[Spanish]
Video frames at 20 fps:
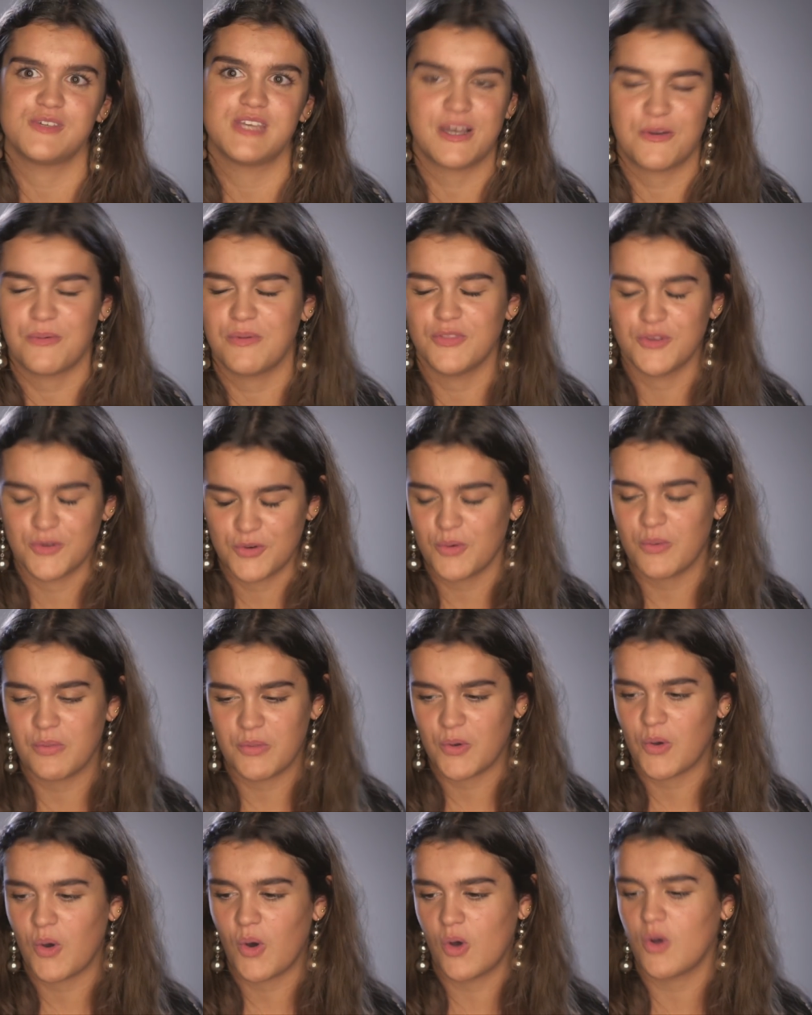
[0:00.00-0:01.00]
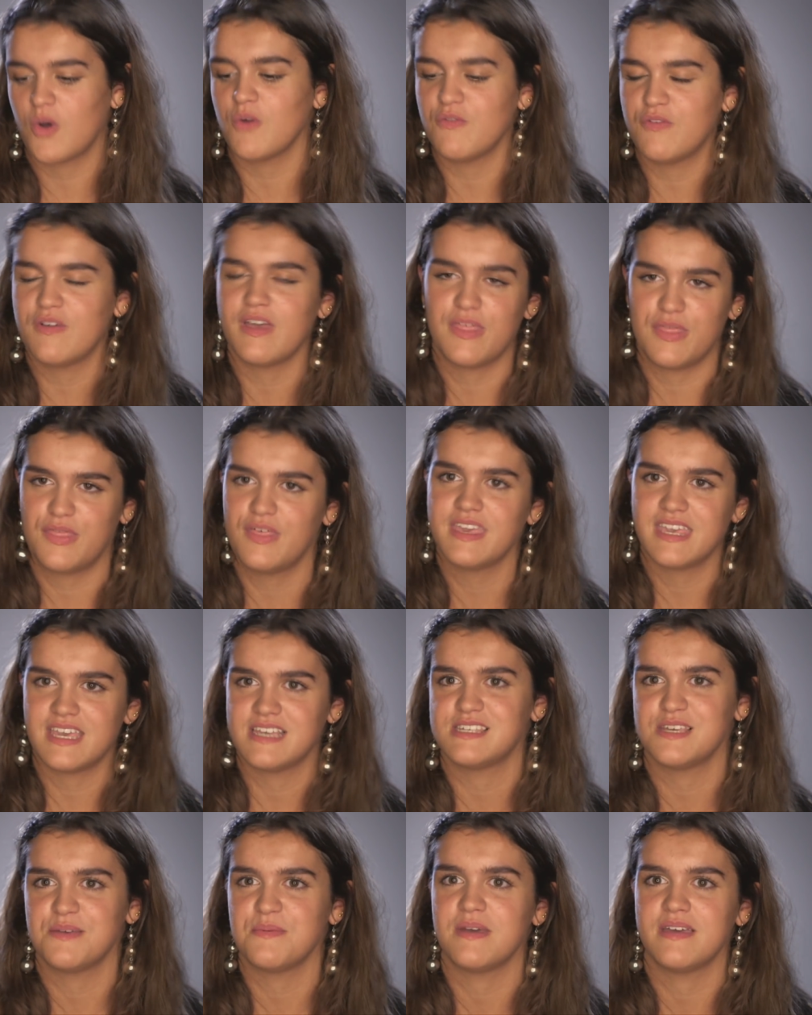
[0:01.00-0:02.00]
O sea, cuando, cuando cojo confianza
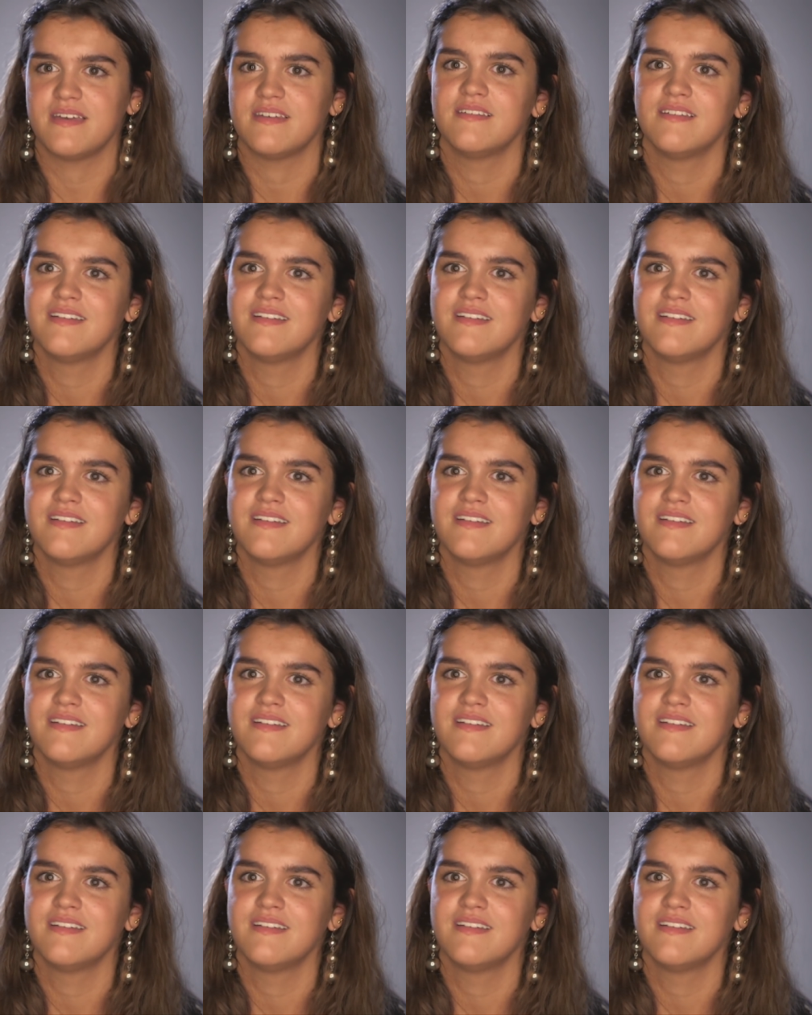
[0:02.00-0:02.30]
ya se ve.